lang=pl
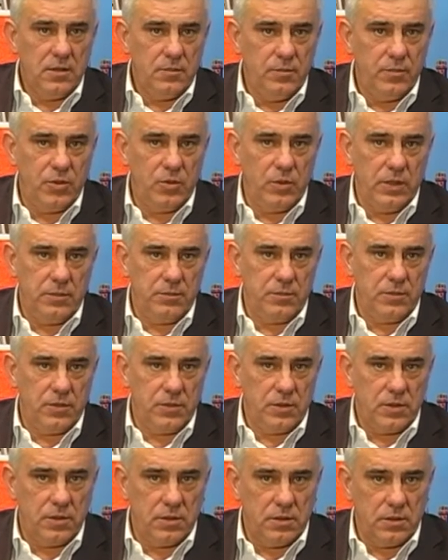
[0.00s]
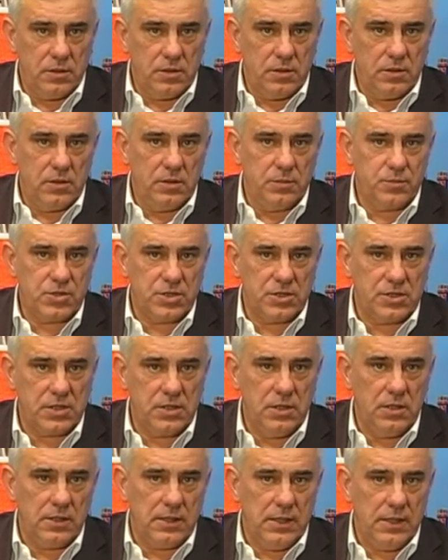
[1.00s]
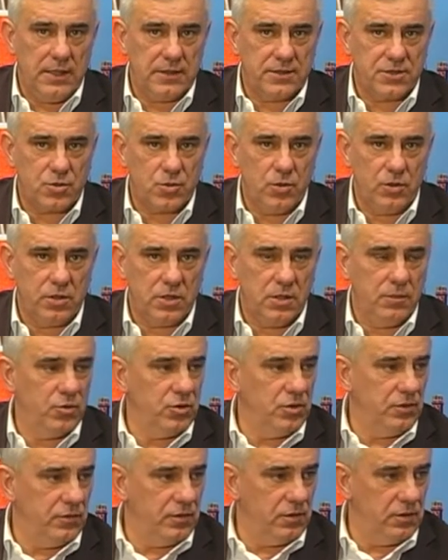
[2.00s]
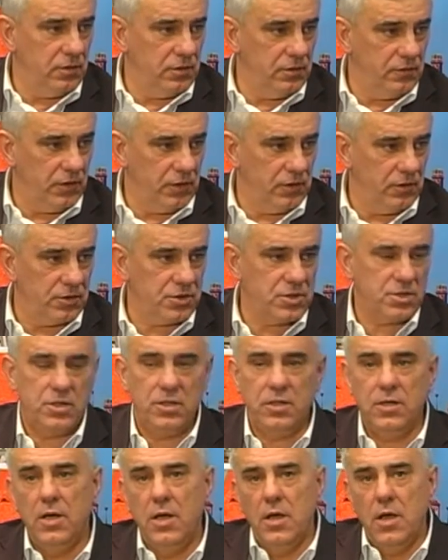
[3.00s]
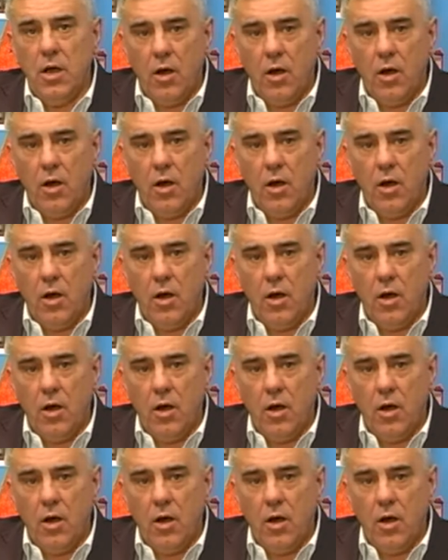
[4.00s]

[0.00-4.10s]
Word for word: Byłem y, przez kilka lat członkiem Unii Wolności.